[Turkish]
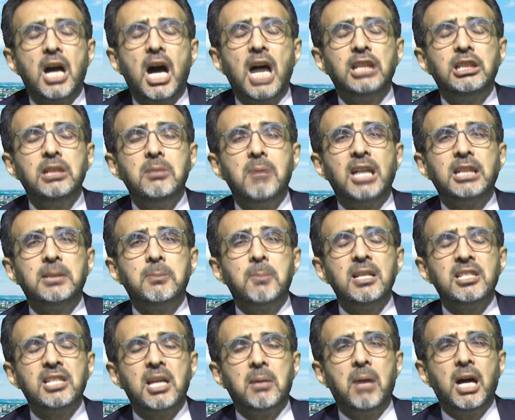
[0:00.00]
adım atma
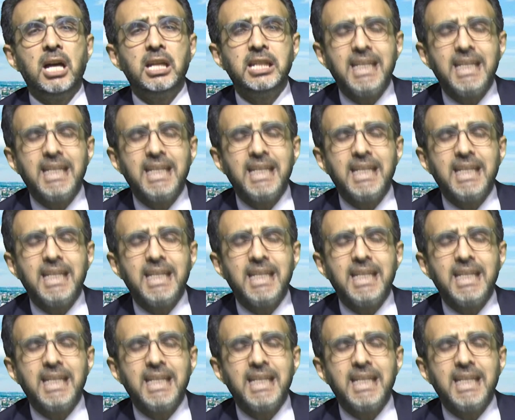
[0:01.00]
zamanı